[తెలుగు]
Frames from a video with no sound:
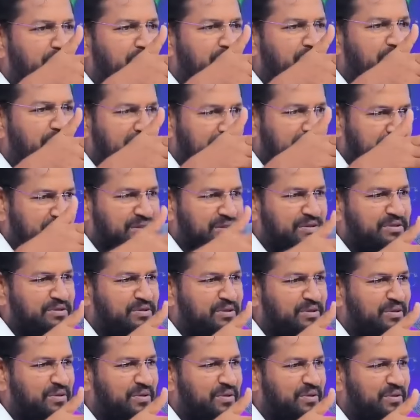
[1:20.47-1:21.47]
మన
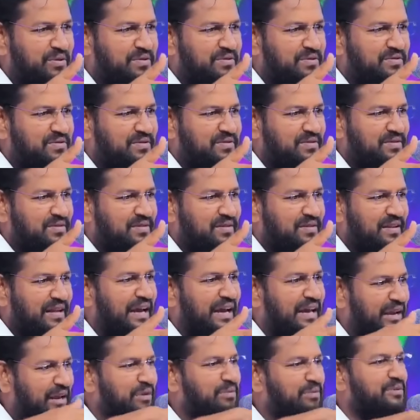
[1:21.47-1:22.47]
జీవితంలో
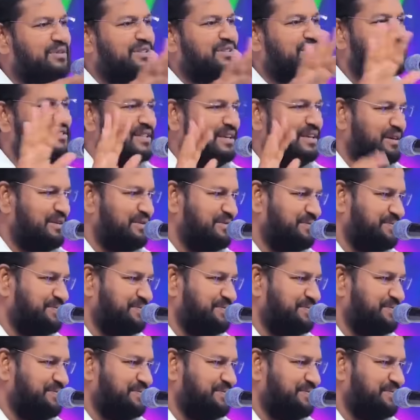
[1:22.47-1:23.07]
ఆయన అనుమతిస్తాడు